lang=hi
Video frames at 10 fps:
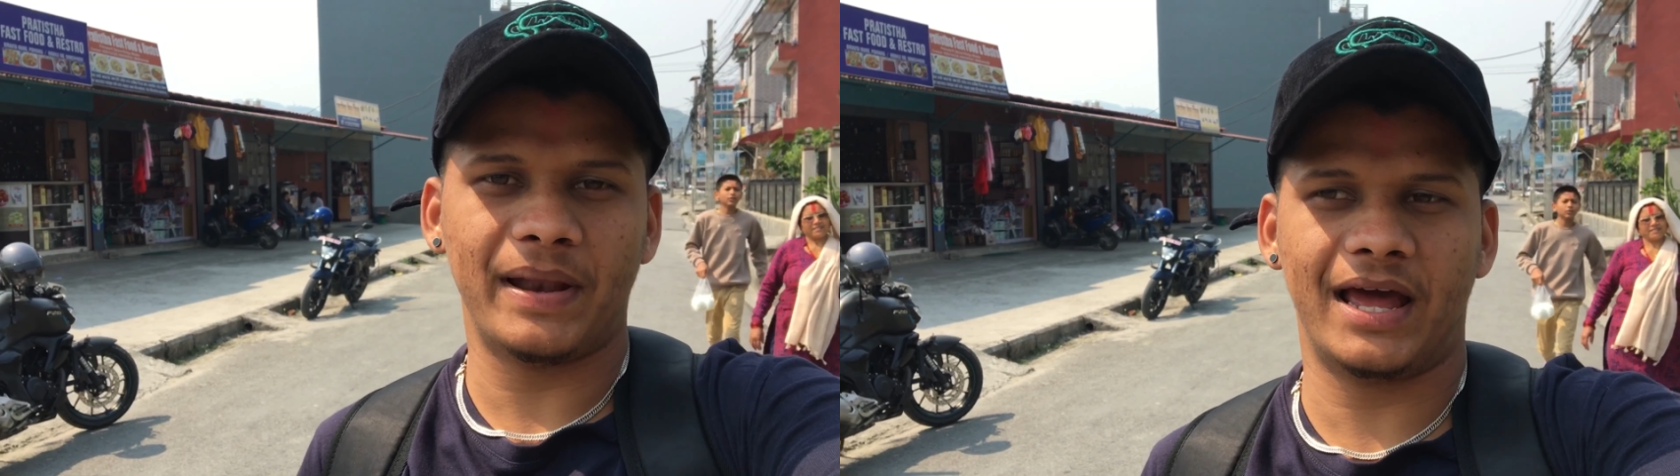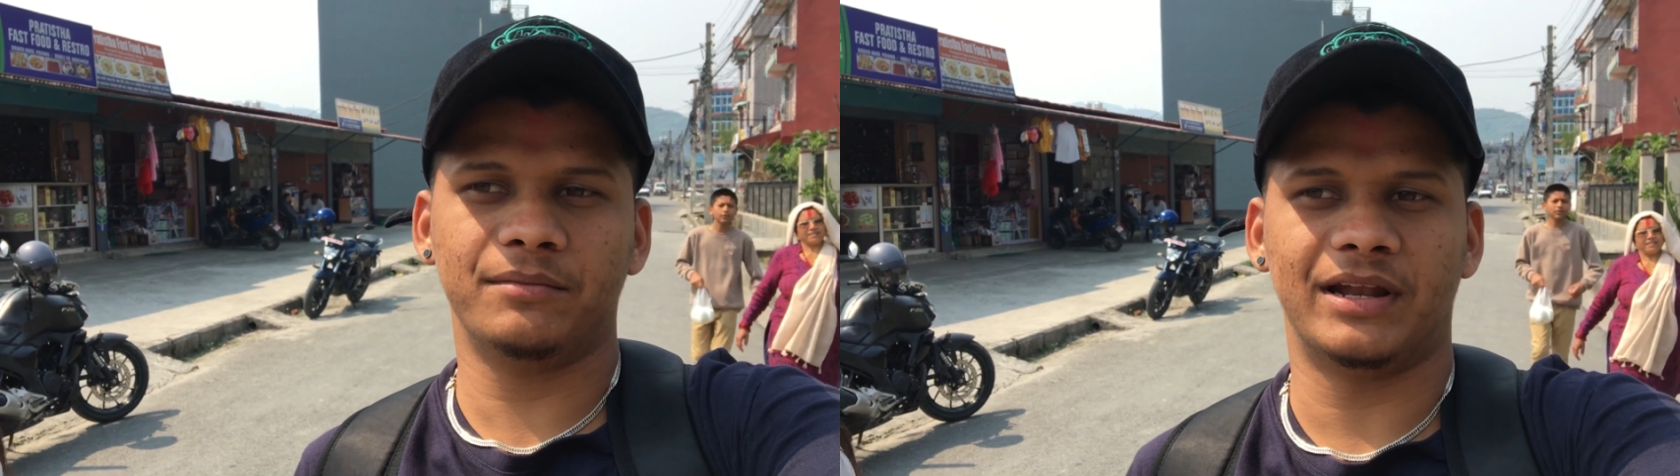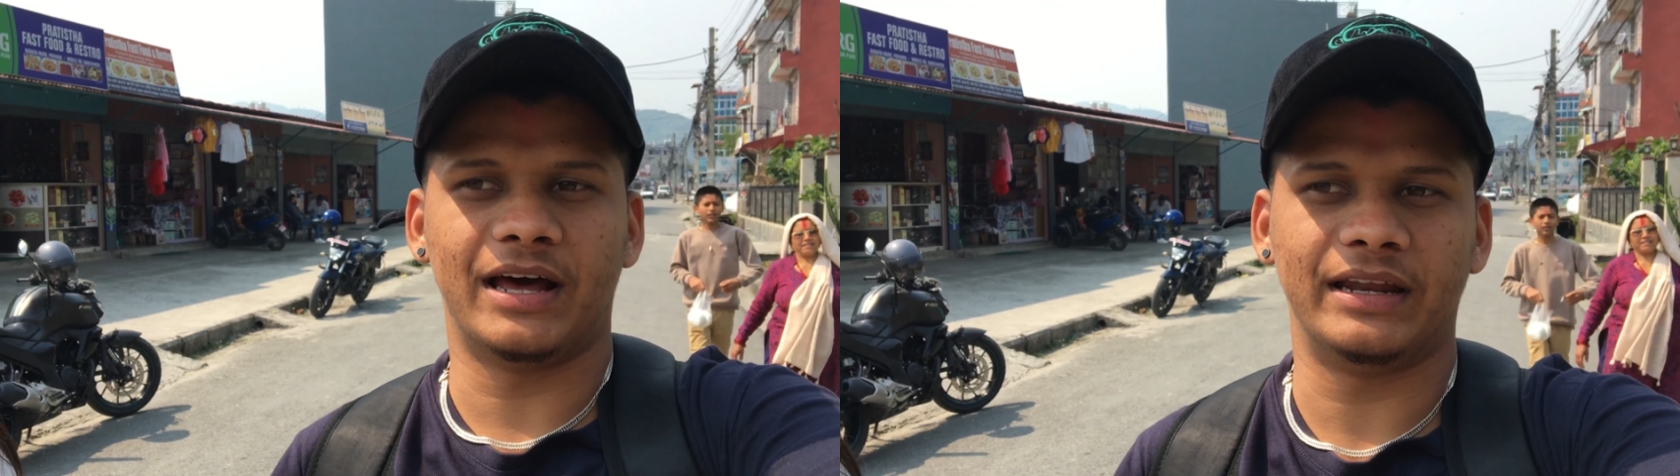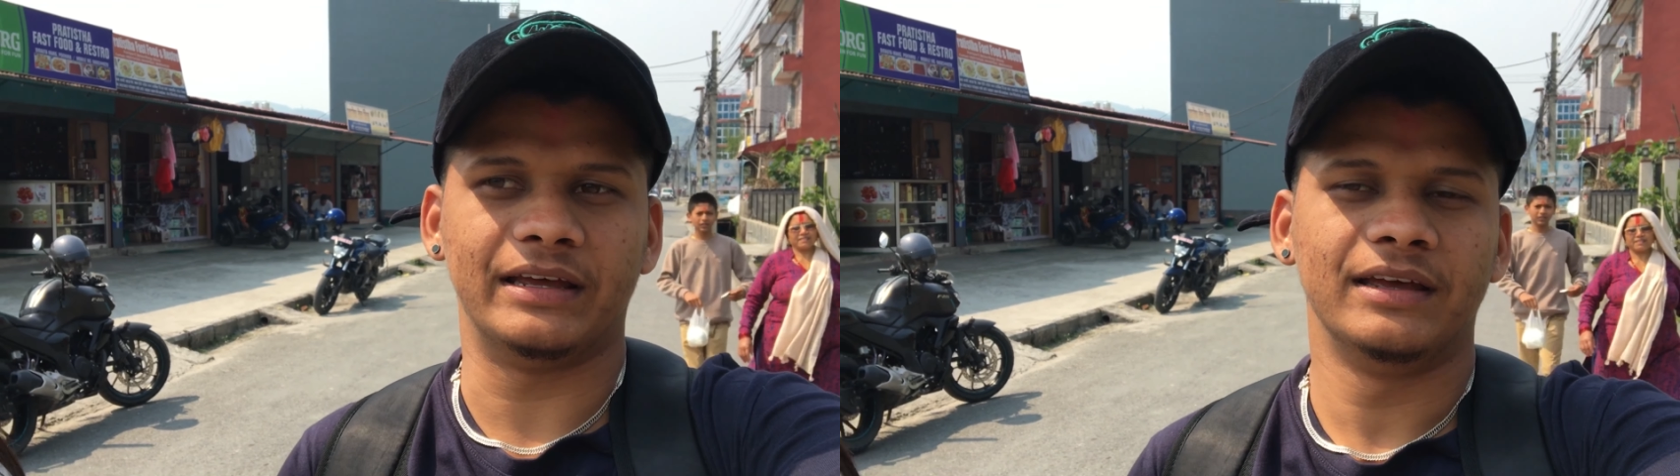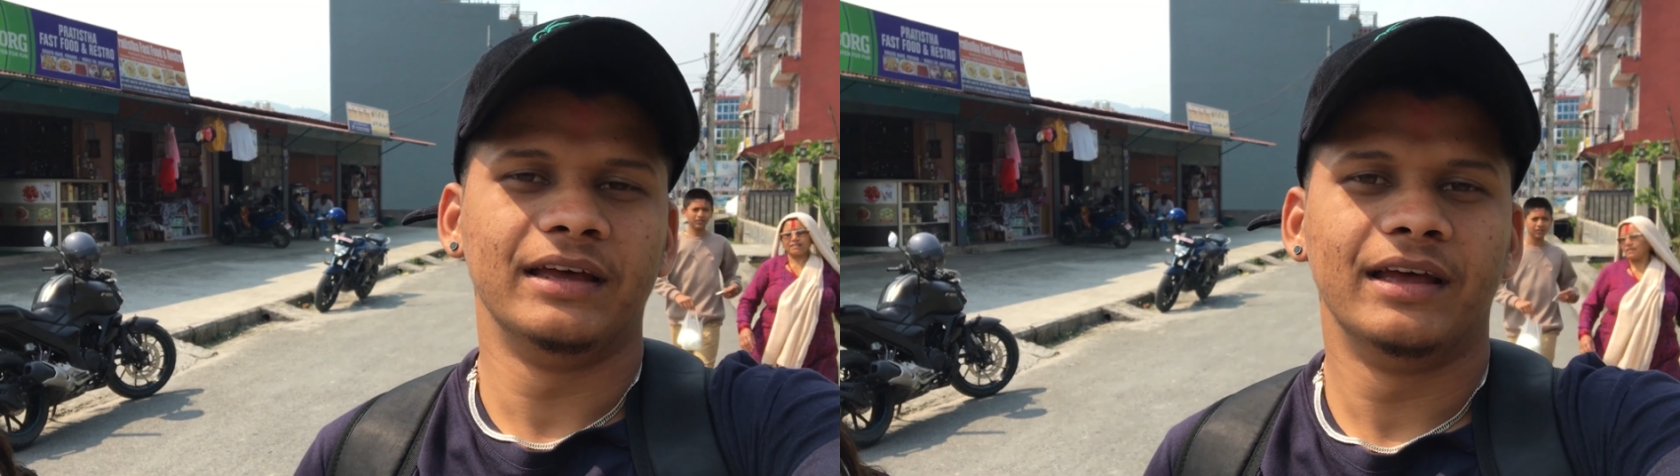प्लान बना रहे
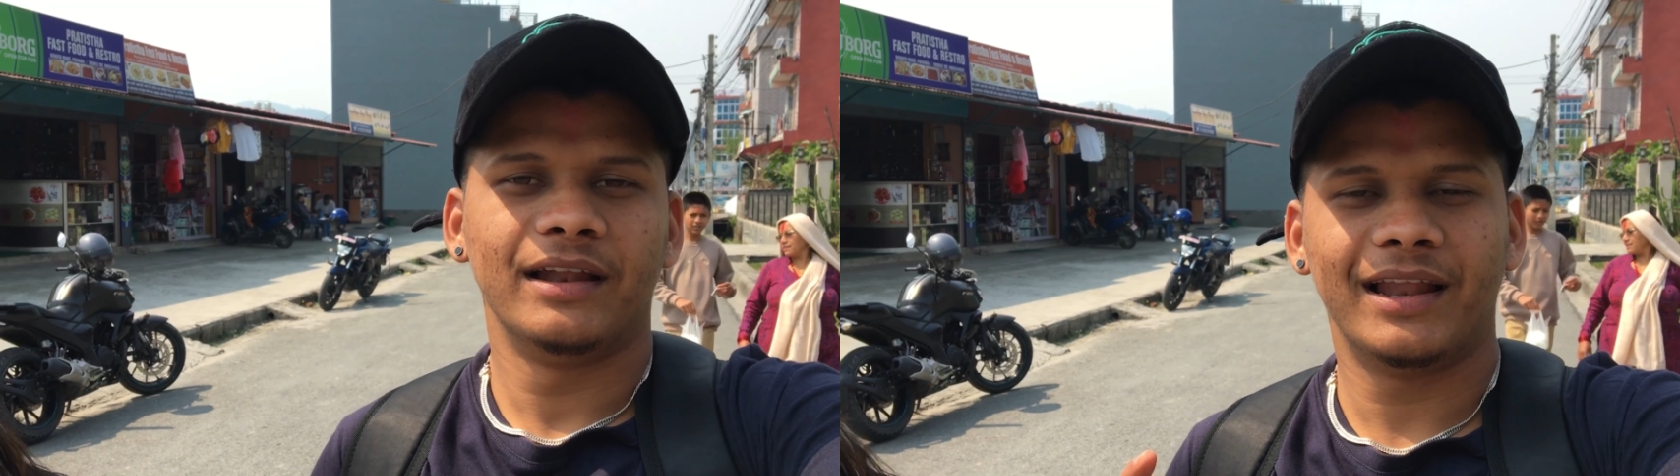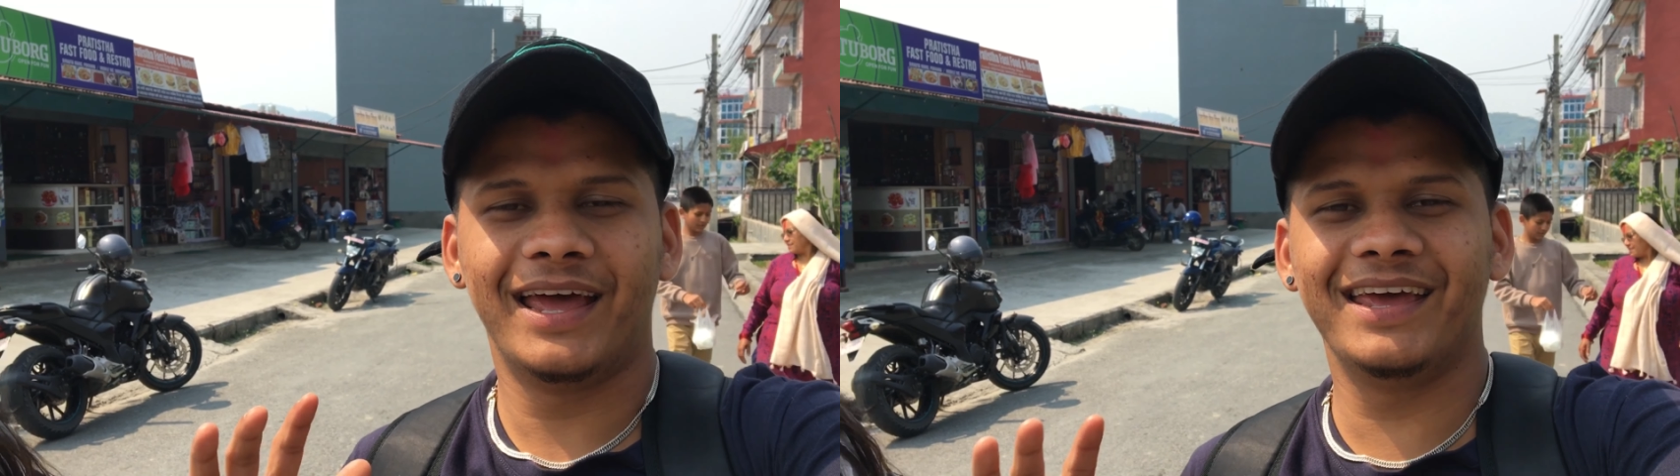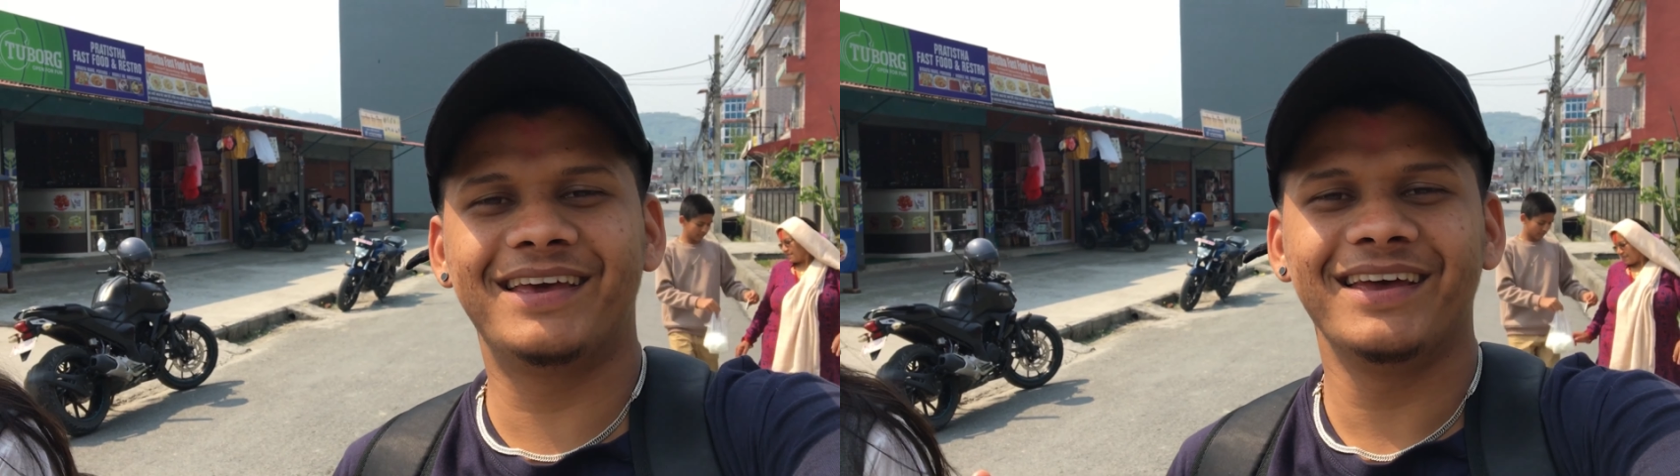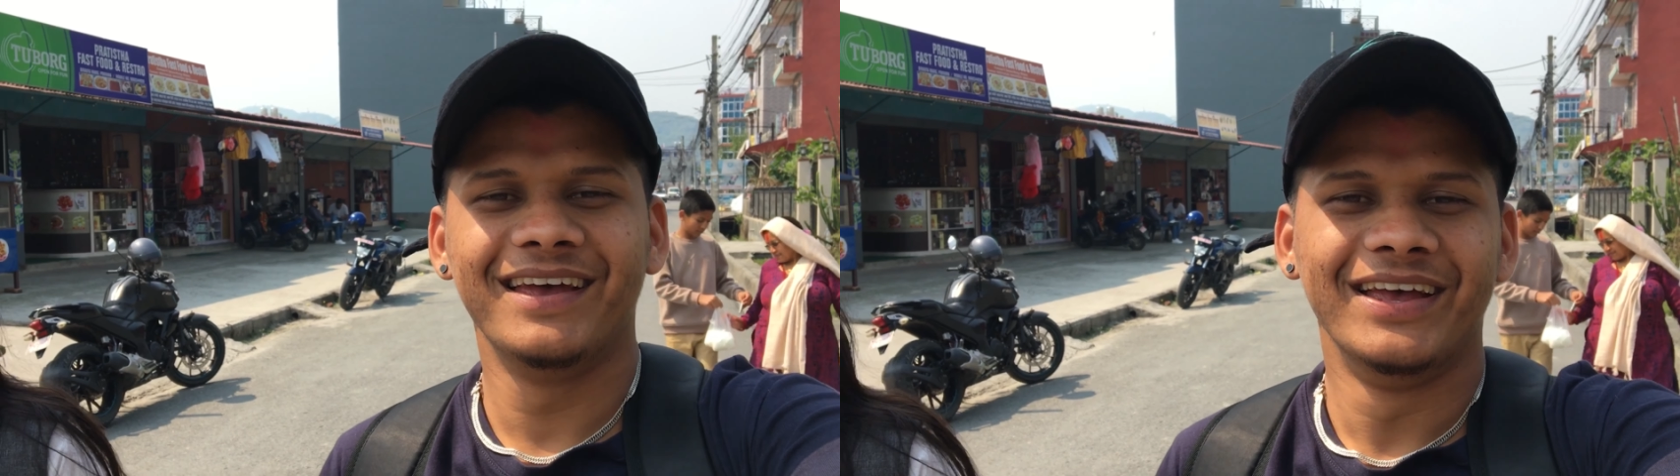हैं लाइक